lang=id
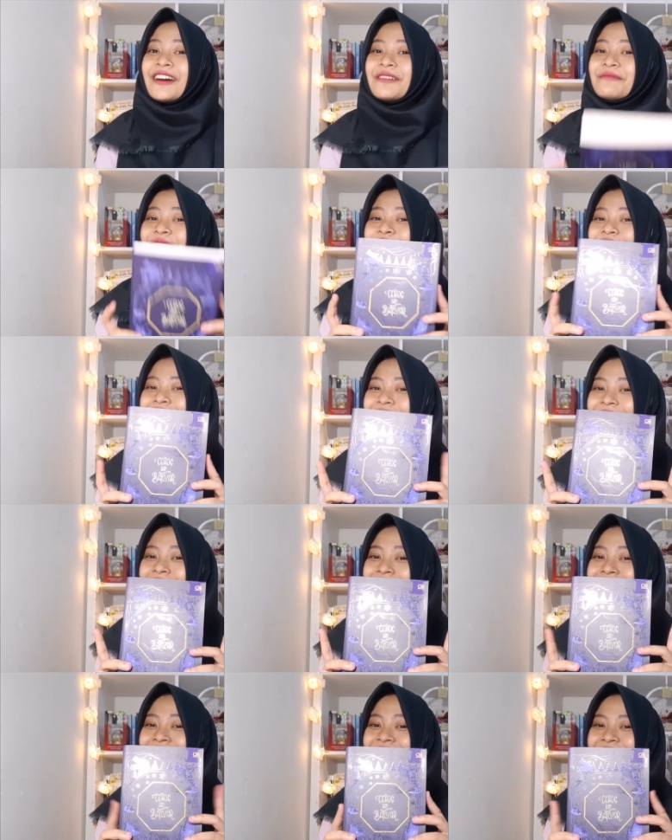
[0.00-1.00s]
Buku yang
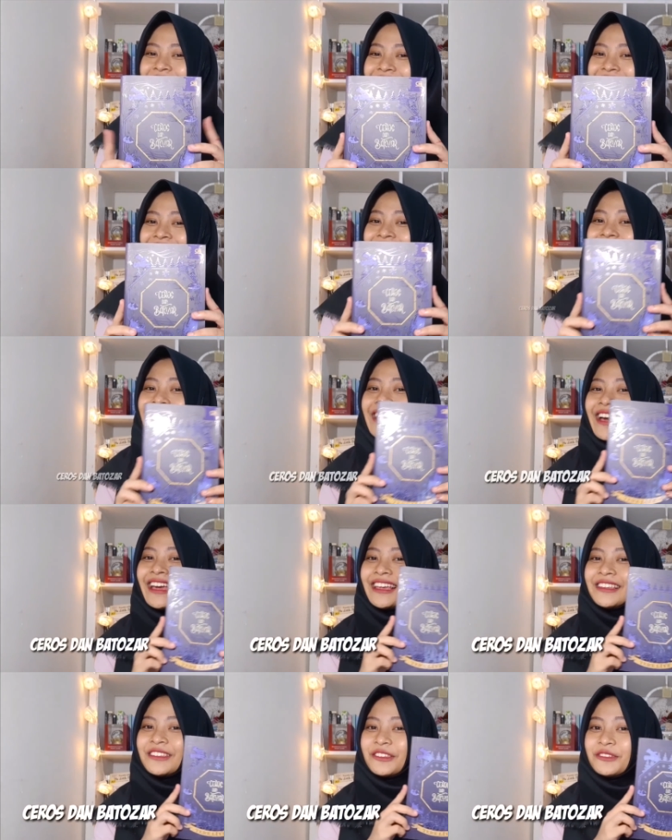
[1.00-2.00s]
pertama
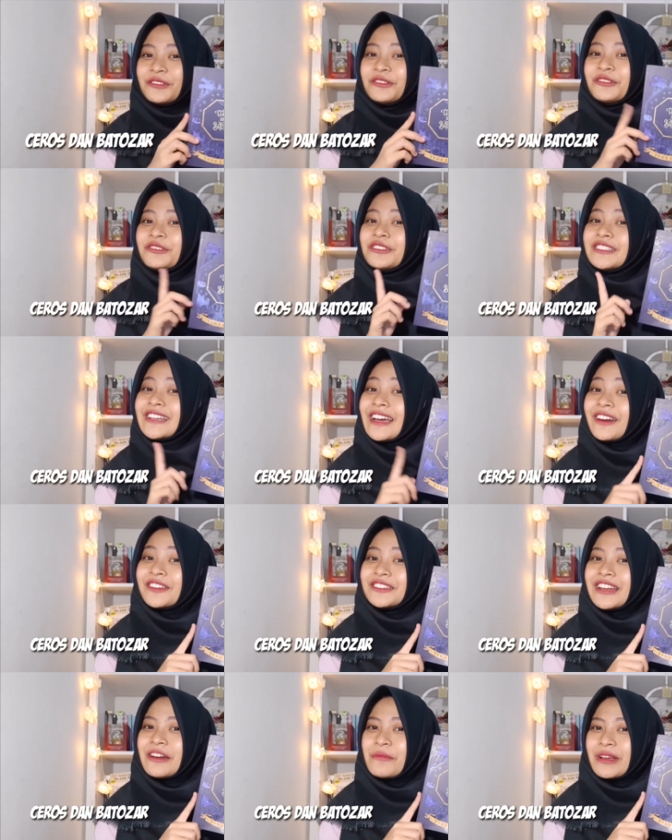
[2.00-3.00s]
yaitu Charles
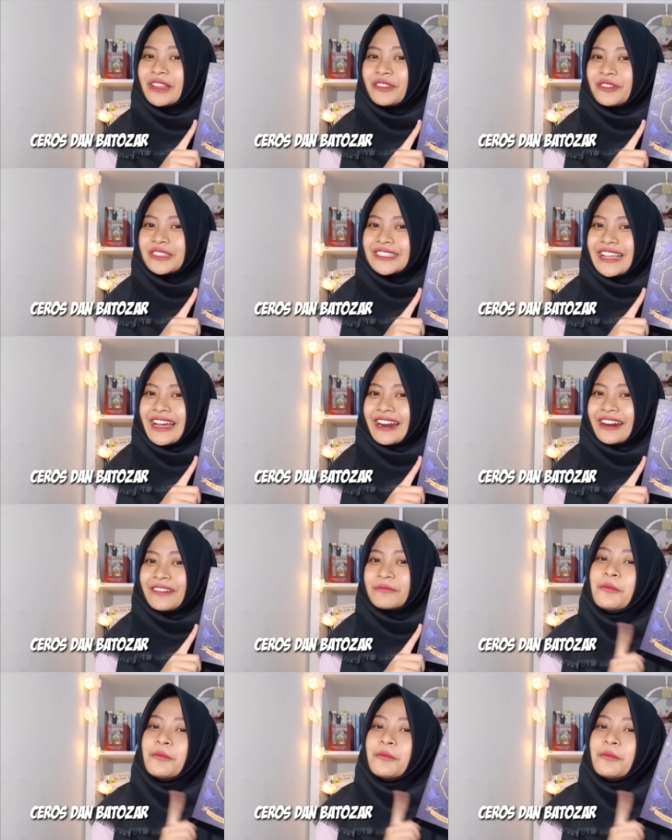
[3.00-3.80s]
dan Batozar.